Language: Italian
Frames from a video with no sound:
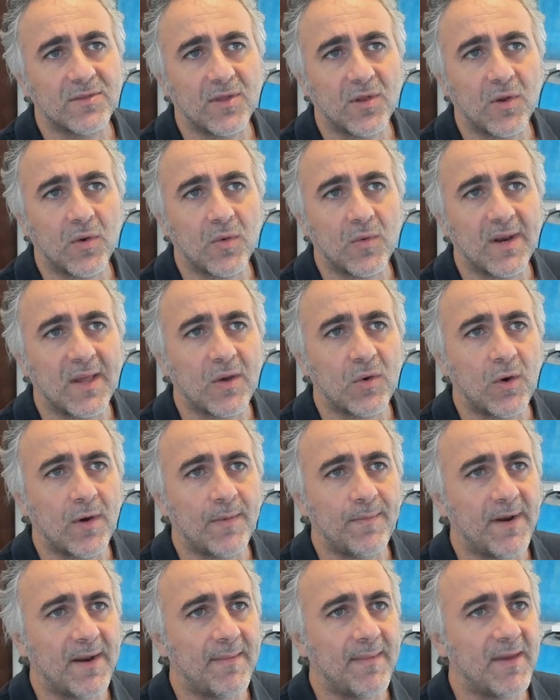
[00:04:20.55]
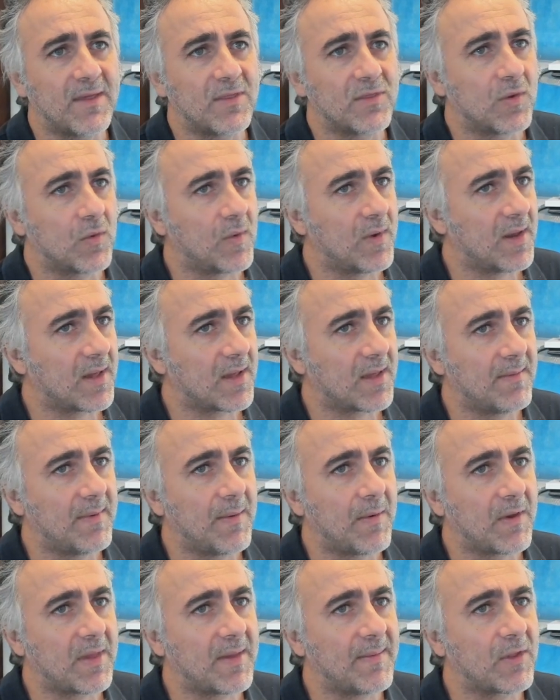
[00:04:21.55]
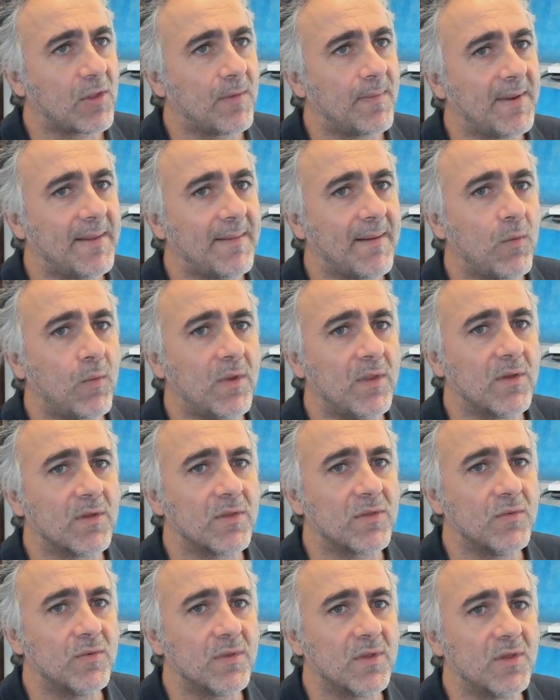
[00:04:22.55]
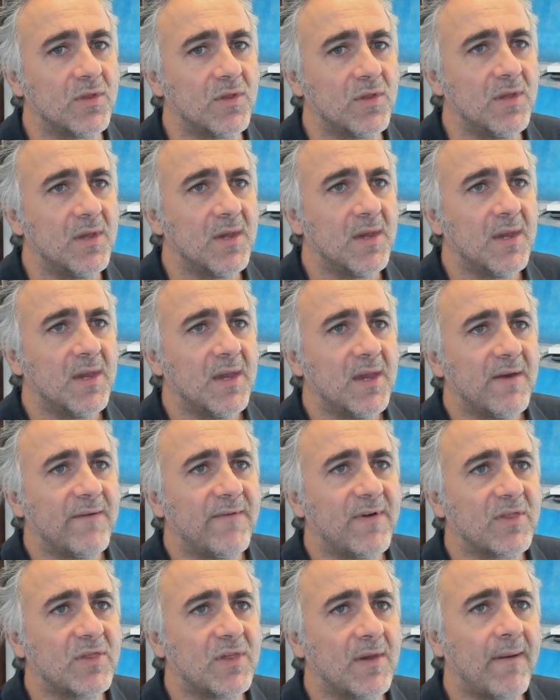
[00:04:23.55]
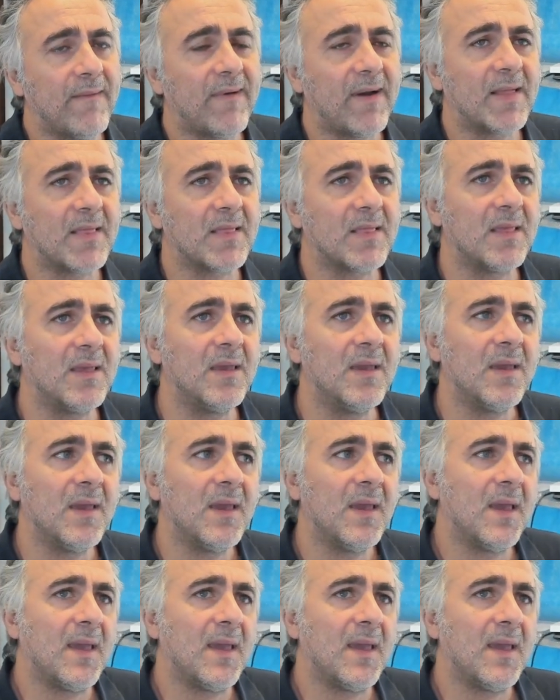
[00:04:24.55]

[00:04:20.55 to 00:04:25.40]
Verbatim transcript: solo quella che ho appena messo quella che abbiamo chiamato prima windows 11 facciamo avanti